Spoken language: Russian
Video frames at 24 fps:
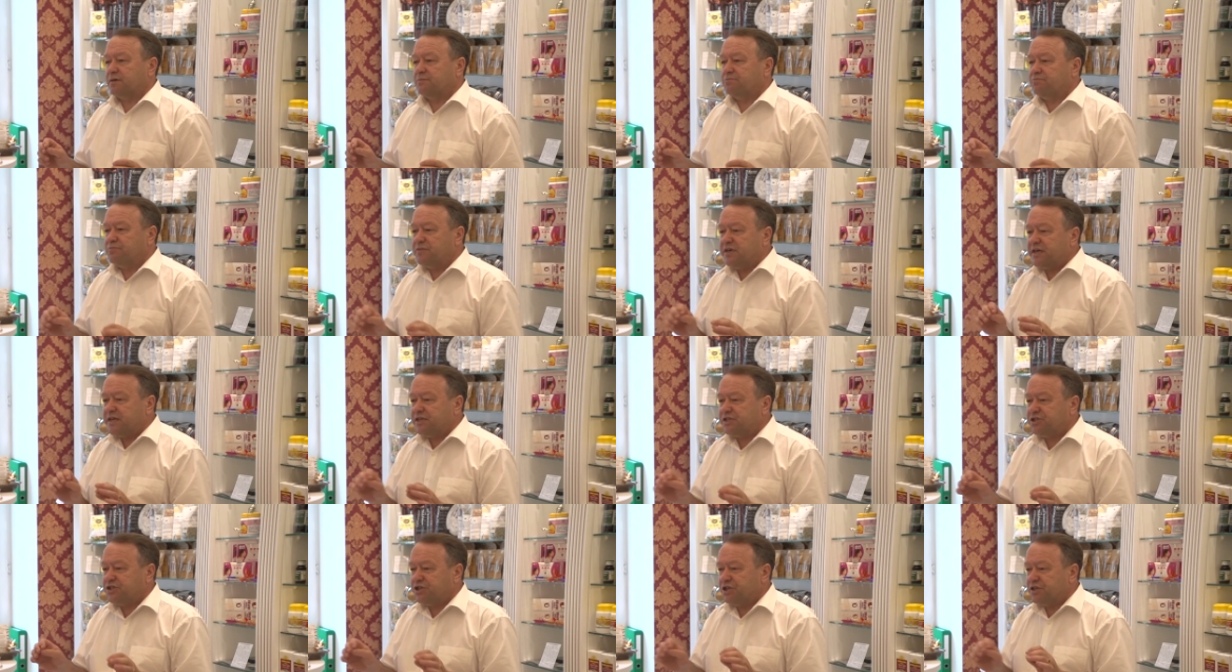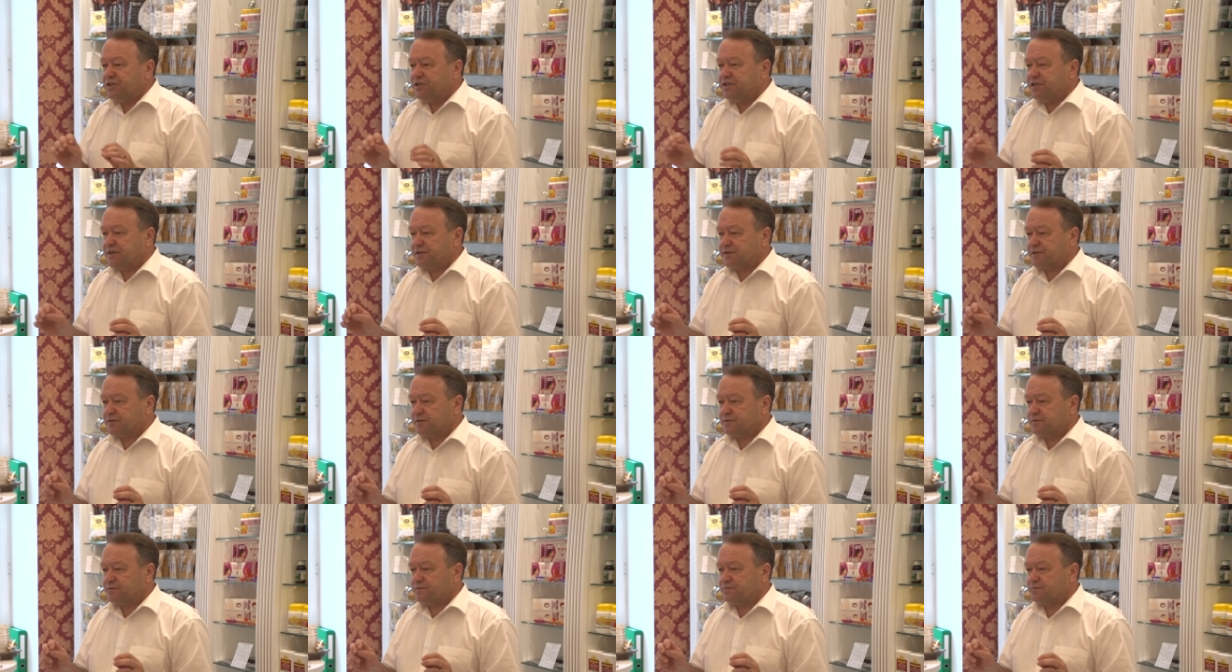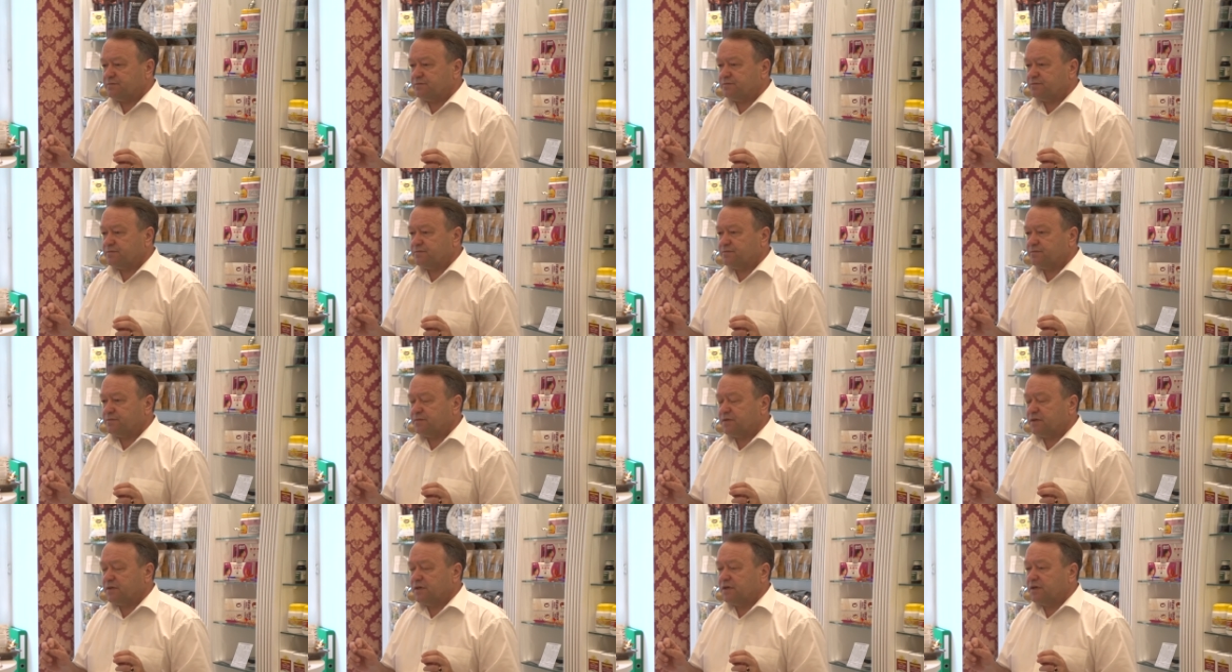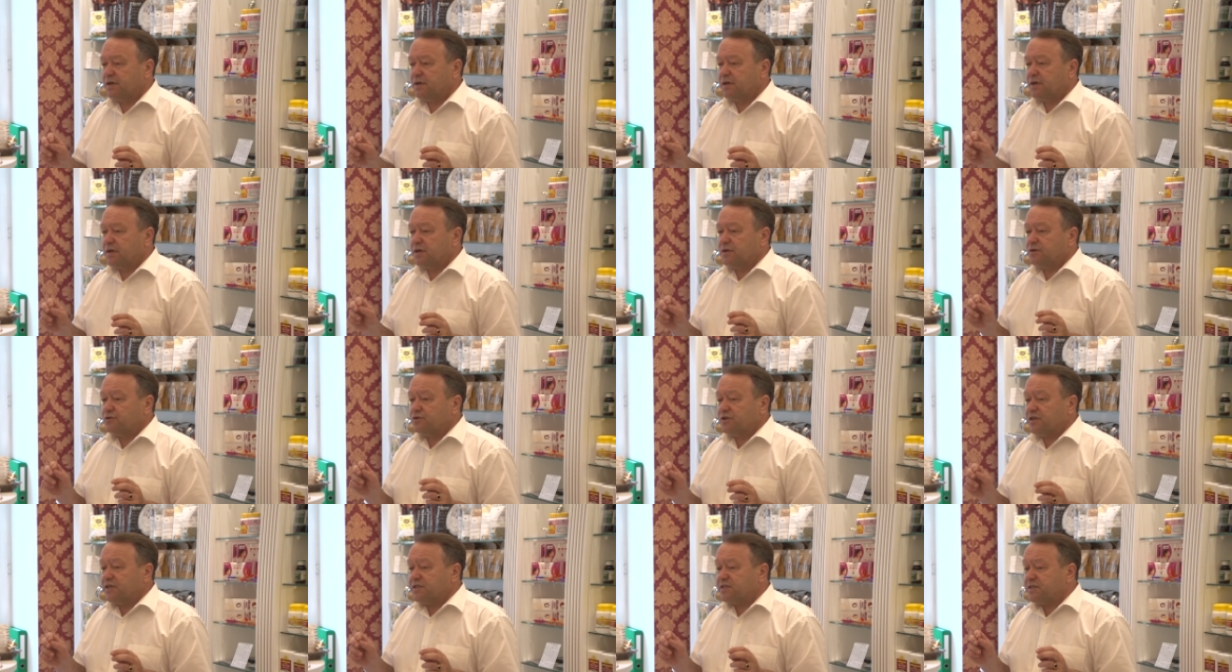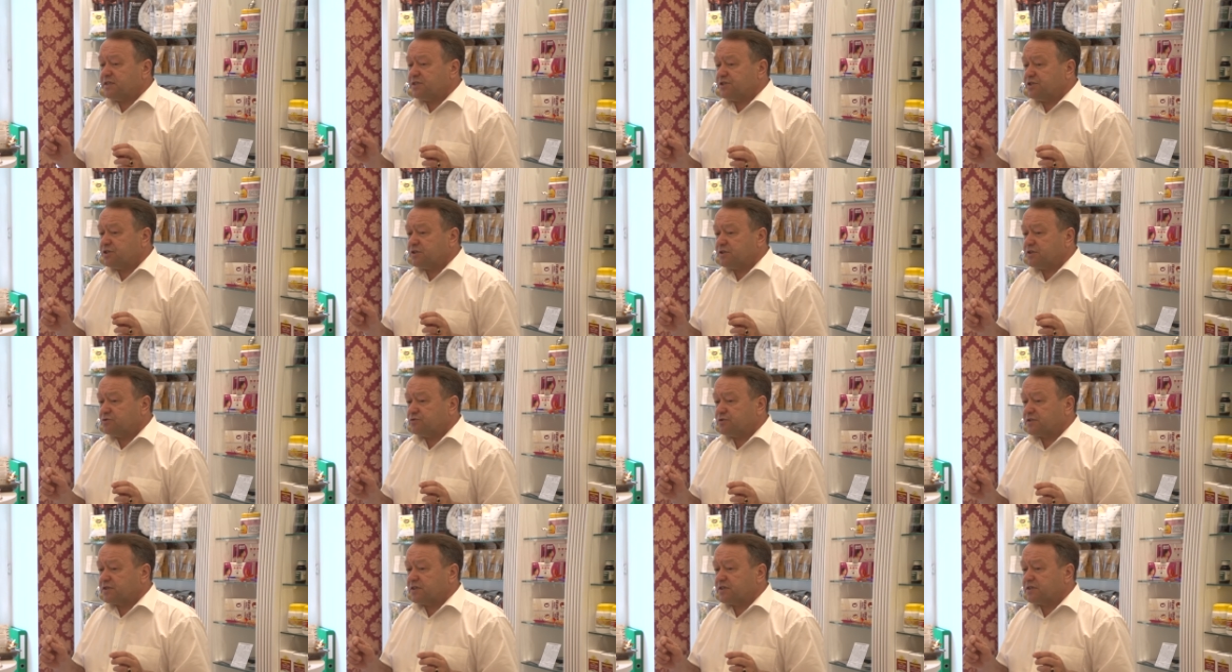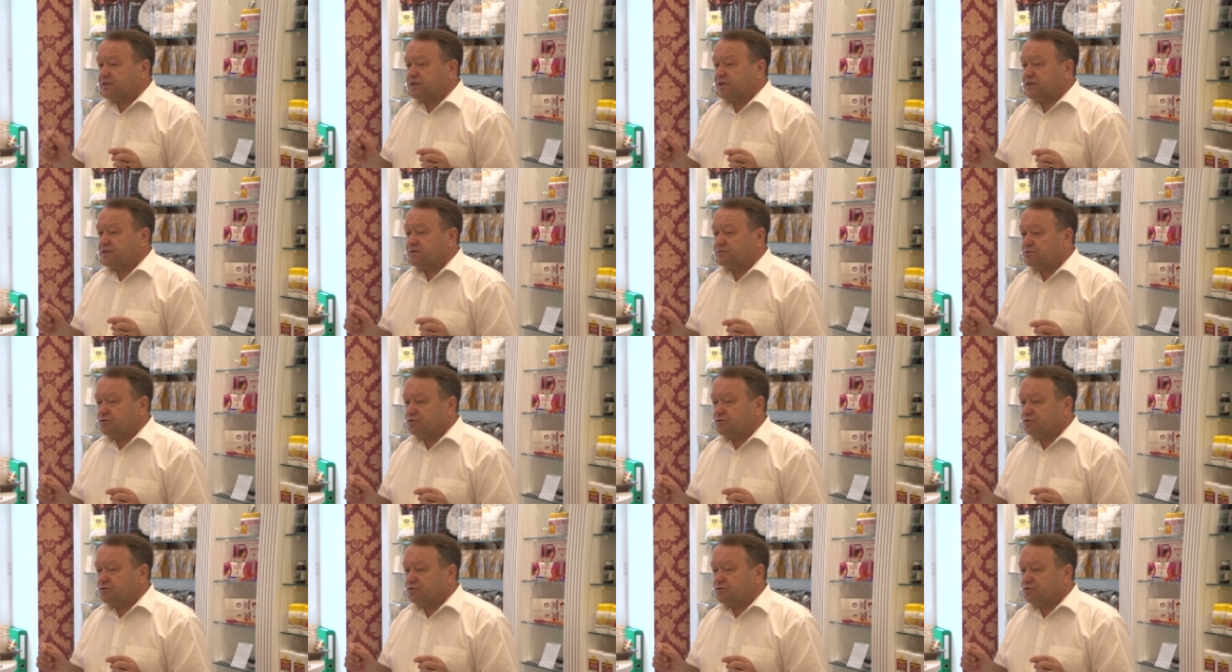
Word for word: Мельче нет. Но если человеку сказать,